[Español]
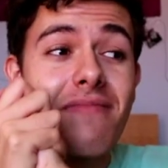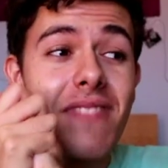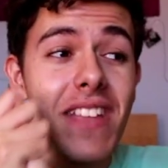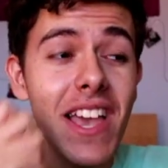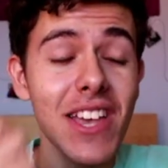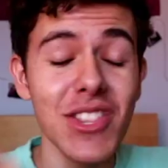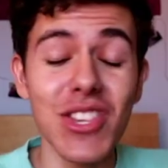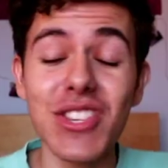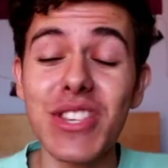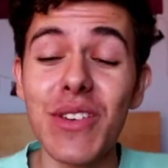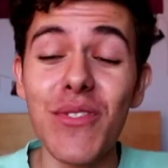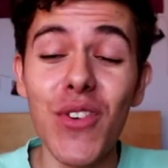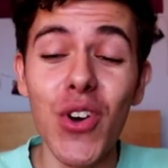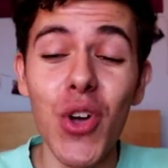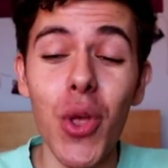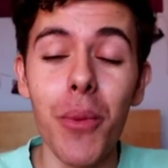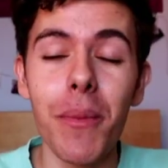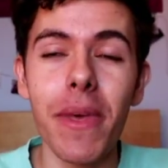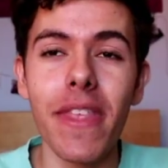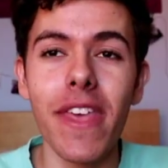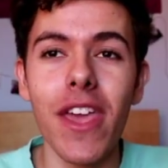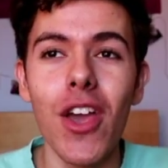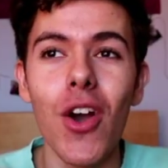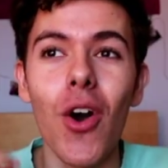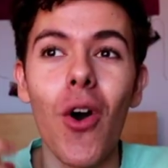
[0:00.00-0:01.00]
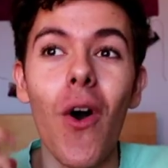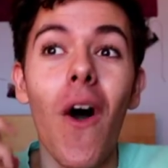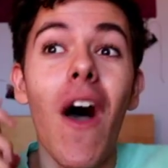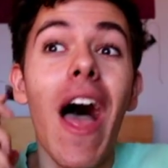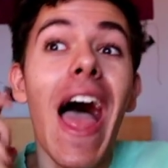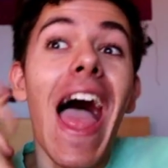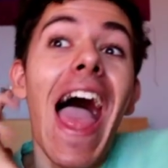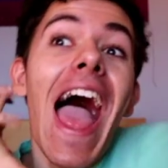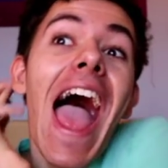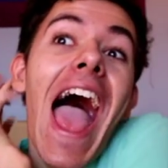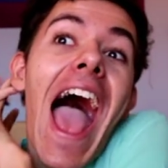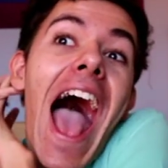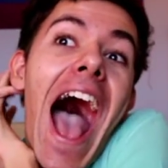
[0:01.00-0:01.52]
entonces fue cuando me dijo,
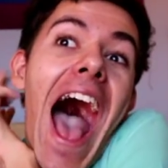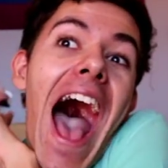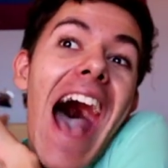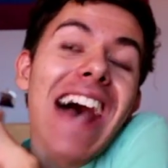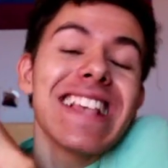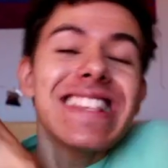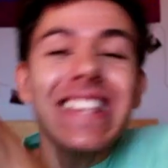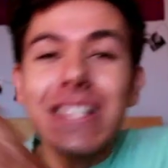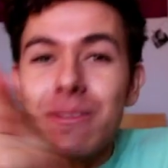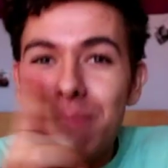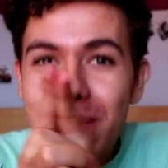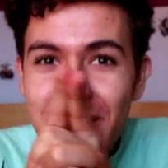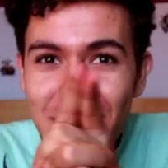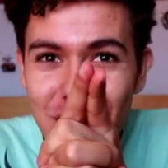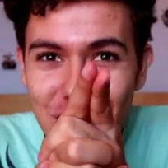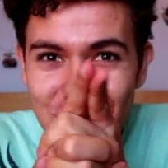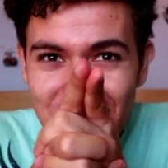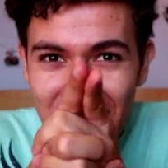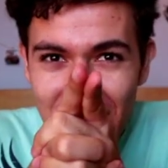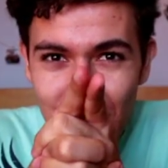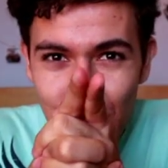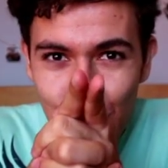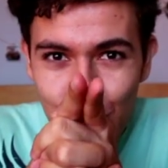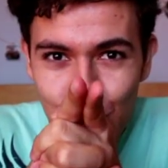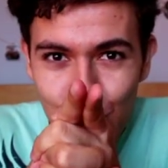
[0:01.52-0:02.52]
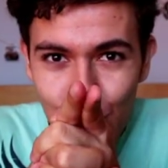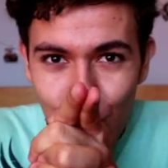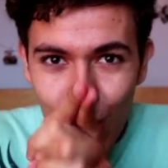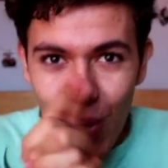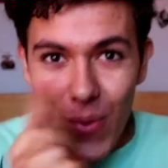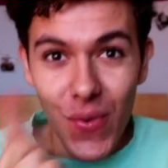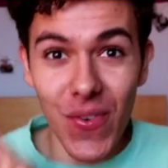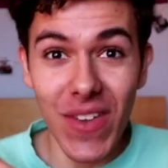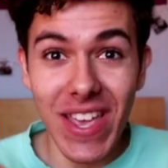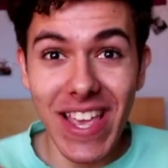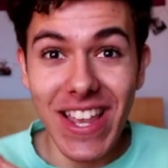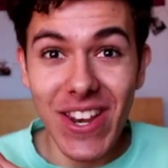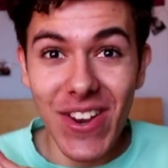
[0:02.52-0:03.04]
haces vídeos en
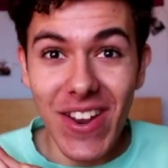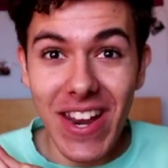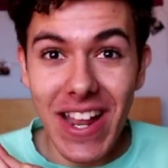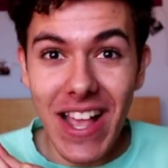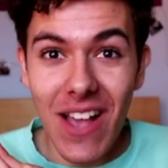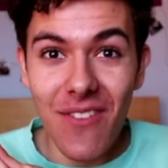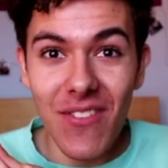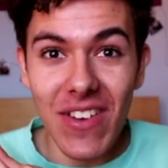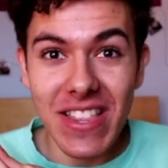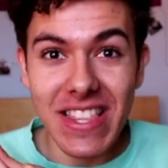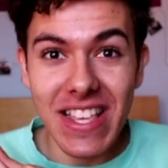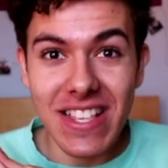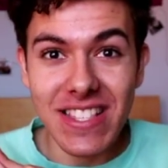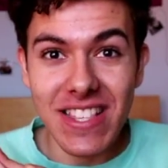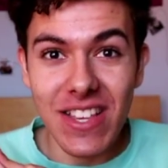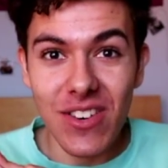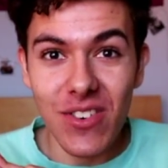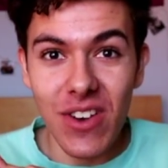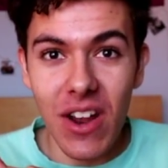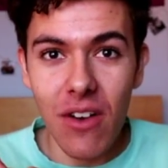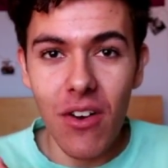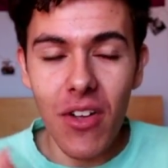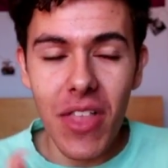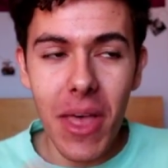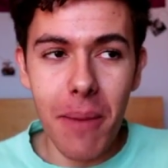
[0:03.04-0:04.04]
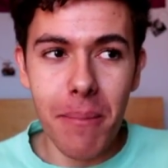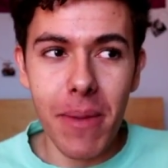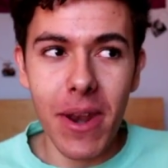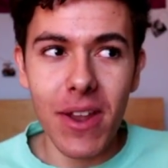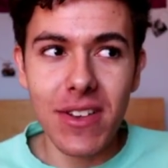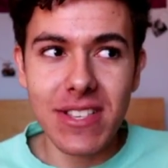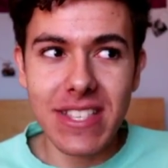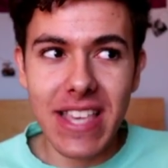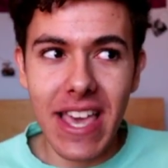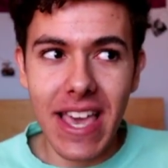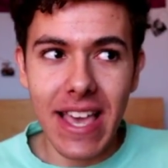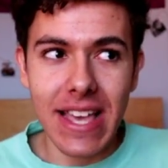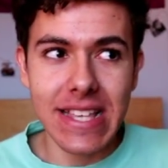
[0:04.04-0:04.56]
YouTube y no eres capaz de hacer una boda, pero
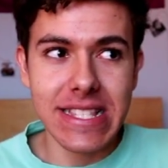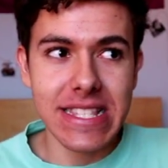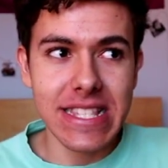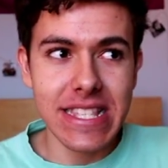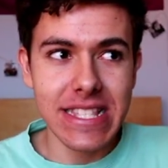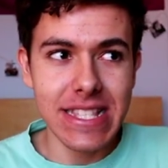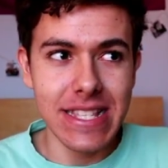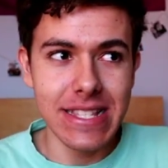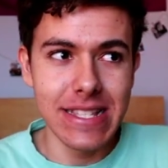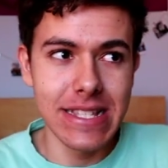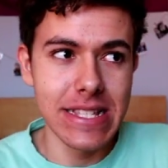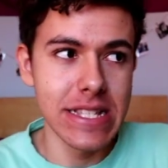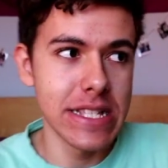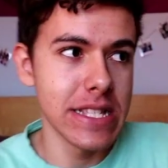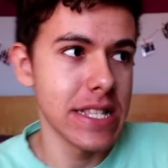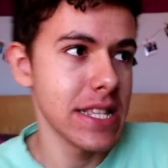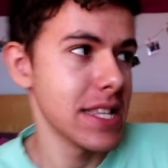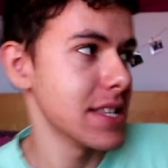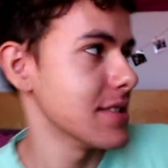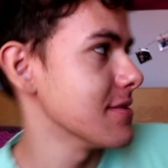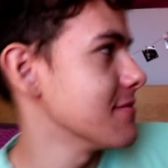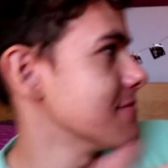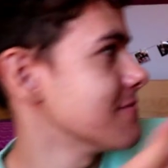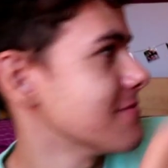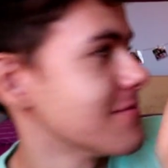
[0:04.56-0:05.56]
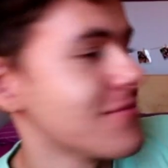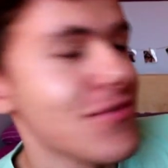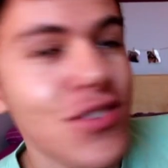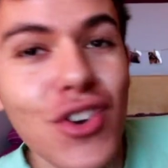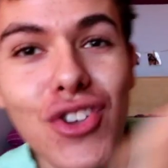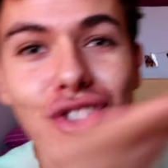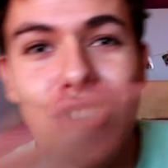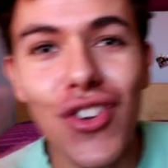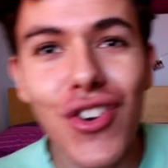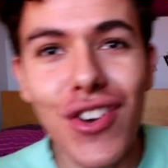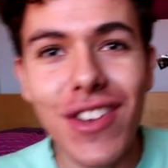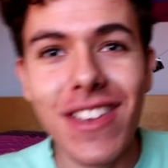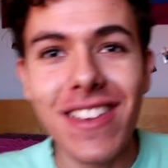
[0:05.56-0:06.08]
es que mm, no
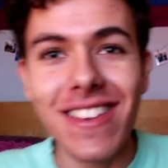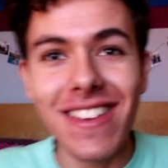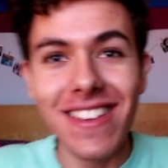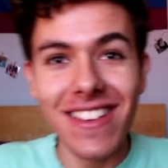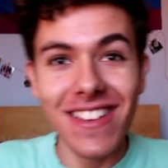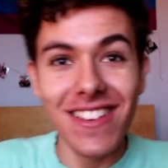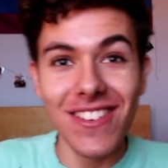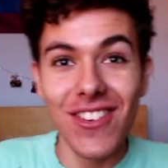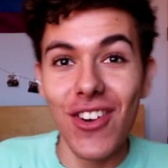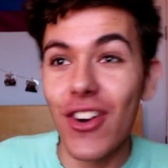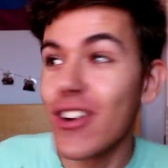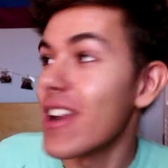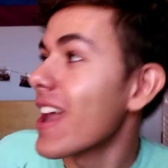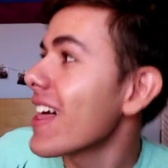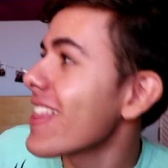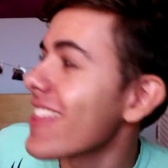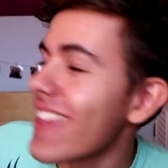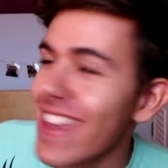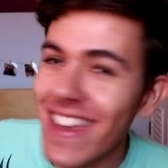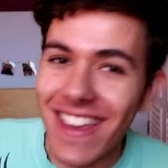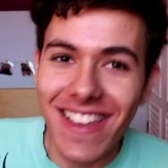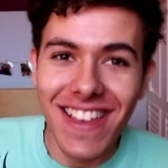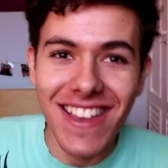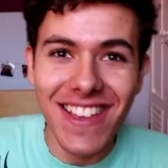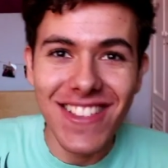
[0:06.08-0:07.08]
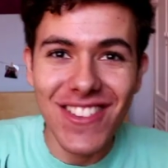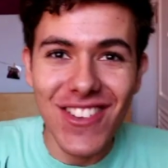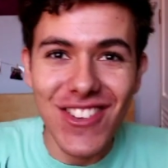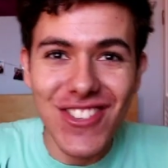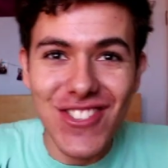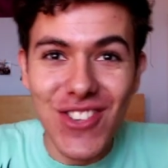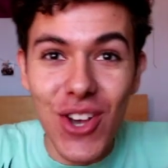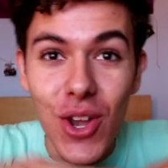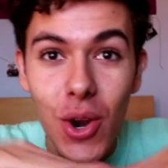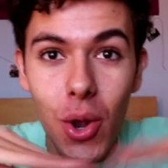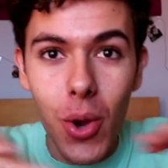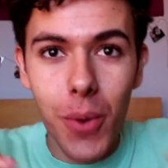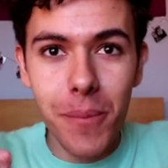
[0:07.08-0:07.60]
estoy con nadie, estoy
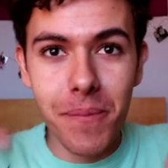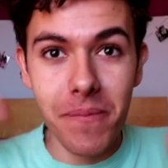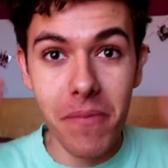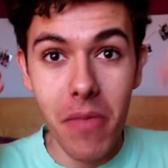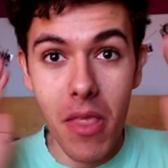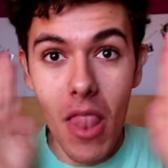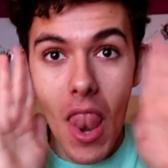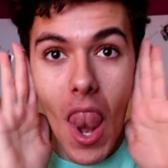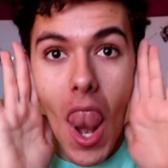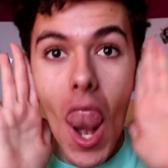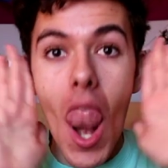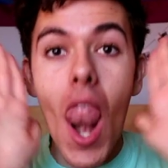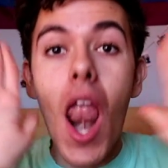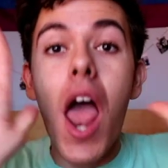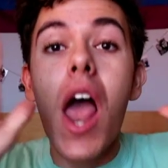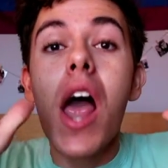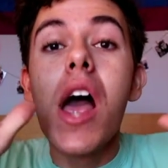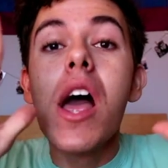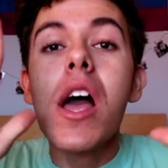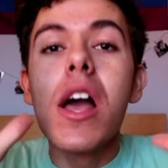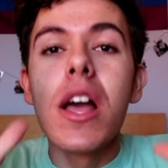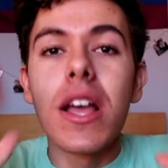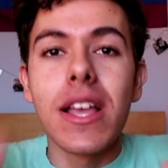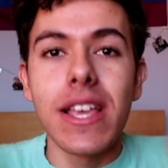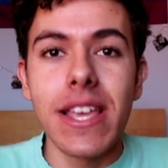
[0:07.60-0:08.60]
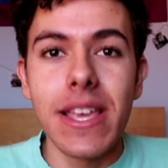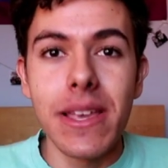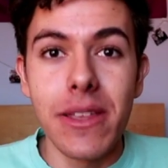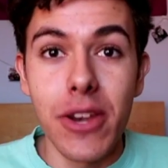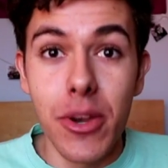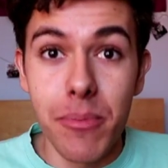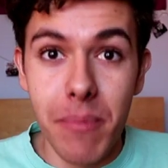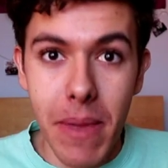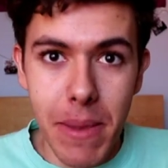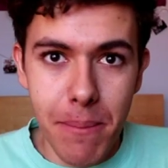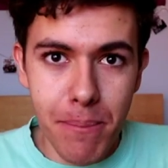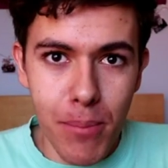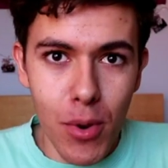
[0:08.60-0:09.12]
solo. Y
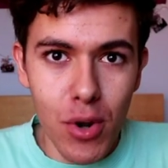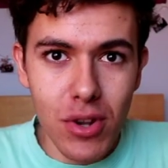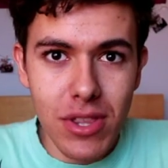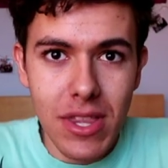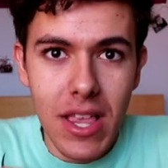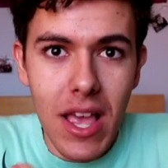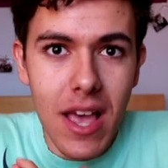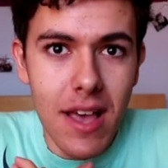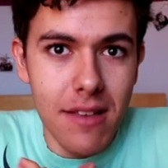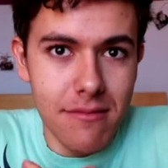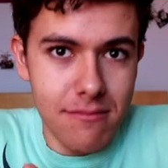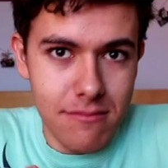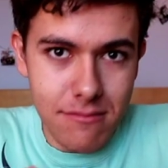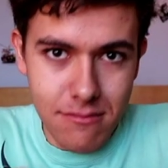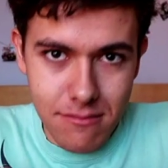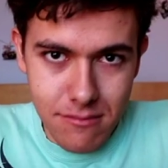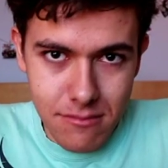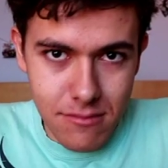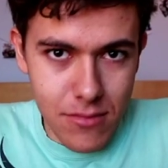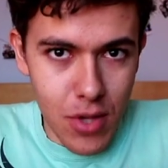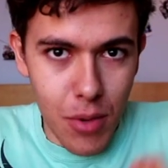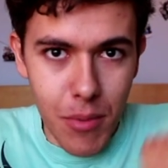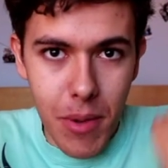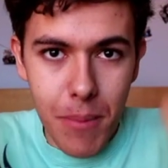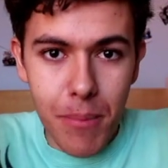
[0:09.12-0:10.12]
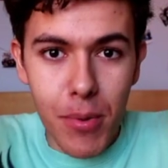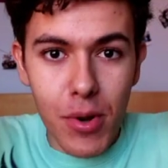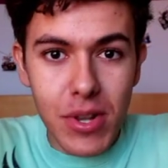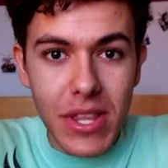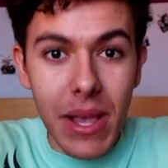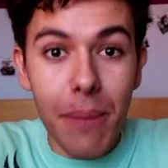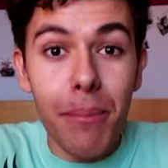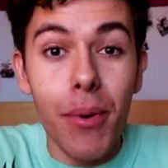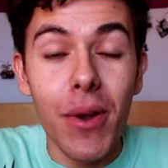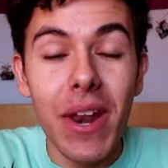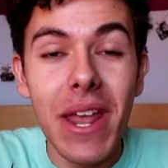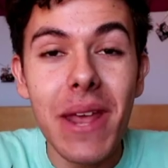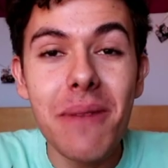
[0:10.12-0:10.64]
me importa, mm, no me importa
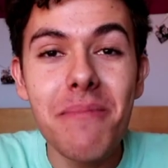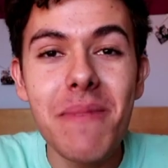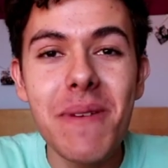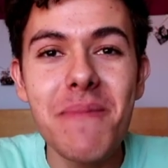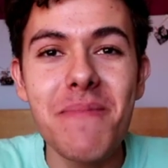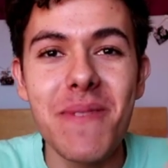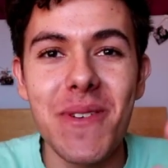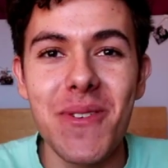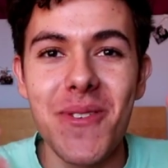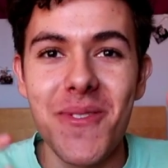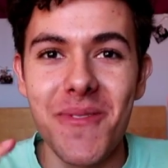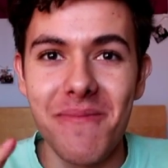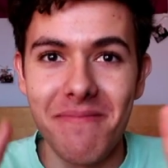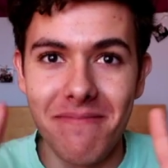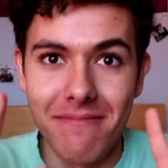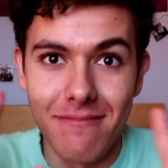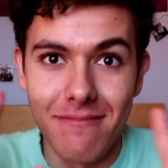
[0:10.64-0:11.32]
exponerme, pero mm,